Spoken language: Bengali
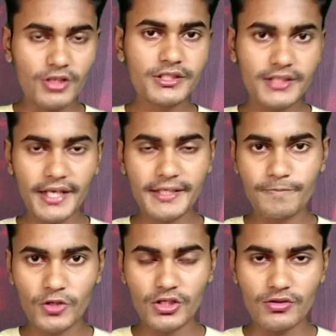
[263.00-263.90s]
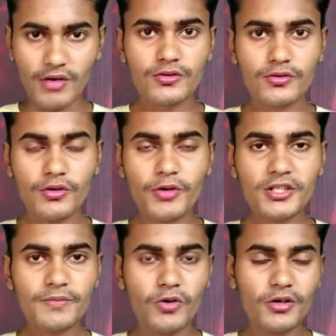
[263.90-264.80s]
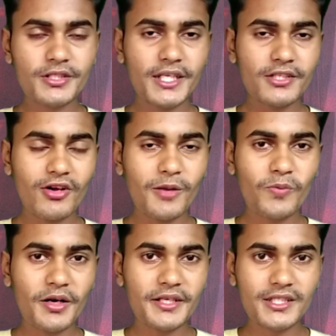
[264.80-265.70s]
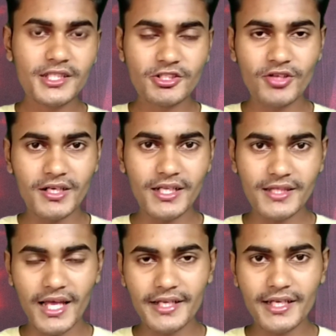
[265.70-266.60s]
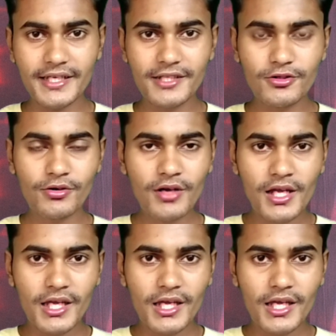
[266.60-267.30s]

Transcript: দশ তারিখ পর্যন্ত তো ভিউয়ার্স ভোট শেষ হওয়ার পর নির্দিষ্ট একটা তারিখে কিন্তু